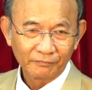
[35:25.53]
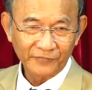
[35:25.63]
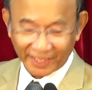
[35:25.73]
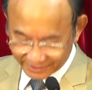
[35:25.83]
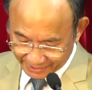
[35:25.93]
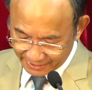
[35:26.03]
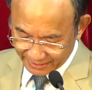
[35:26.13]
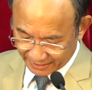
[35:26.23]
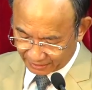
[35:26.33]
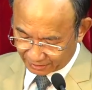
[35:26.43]
chắc chắn
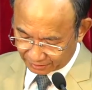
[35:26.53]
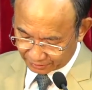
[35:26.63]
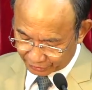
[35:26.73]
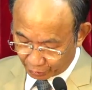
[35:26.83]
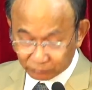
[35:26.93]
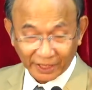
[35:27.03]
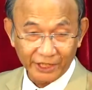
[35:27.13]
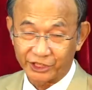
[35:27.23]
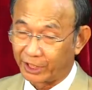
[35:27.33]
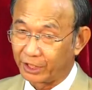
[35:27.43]
rằng chúng ta
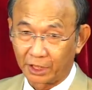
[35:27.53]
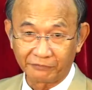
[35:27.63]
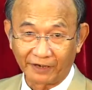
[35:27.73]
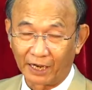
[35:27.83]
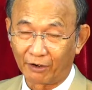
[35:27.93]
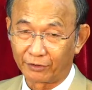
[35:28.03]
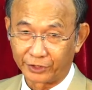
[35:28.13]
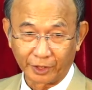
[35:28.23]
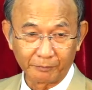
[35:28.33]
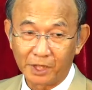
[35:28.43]
sẽ rơi vào
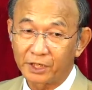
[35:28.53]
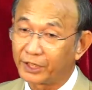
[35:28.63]
những bước